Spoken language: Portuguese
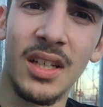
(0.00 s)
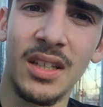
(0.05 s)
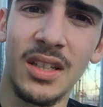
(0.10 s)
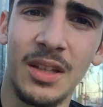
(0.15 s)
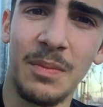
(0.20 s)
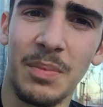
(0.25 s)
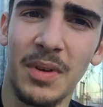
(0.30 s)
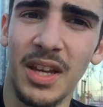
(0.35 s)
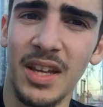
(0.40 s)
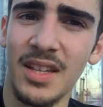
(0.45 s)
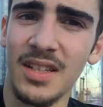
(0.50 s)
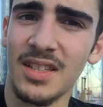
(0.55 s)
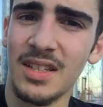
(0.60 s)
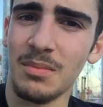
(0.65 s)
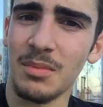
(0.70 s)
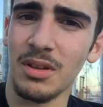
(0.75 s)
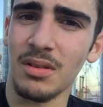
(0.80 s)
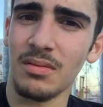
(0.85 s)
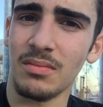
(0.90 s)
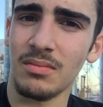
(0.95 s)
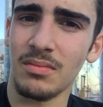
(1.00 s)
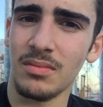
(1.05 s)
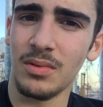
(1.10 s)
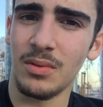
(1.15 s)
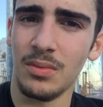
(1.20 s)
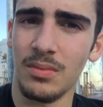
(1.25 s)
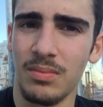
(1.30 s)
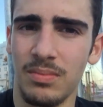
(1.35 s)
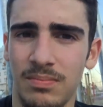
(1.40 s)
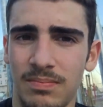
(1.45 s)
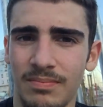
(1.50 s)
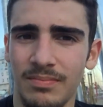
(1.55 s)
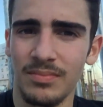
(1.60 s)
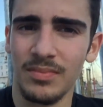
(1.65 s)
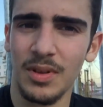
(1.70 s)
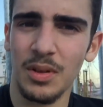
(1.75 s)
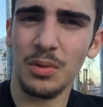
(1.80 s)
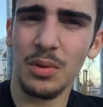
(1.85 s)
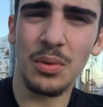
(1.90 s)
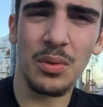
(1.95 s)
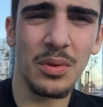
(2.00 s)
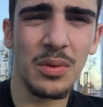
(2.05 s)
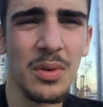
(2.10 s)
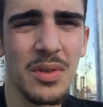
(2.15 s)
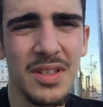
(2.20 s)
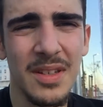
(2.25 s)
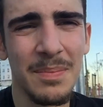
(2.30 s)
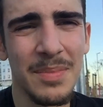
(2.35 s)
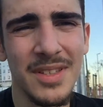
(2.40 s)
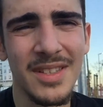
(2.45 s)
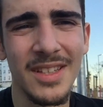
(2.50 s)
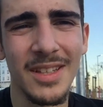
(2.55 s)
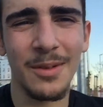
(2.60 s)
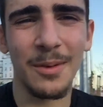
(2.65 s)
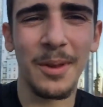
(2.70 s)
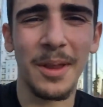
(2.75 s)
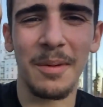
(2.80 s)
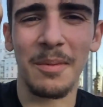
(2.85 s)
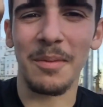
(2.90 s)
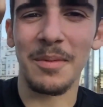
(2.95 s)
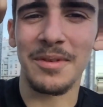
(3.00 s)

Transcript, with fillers: Tipo, caí em cima do. Eu estou sempre a sair do tema,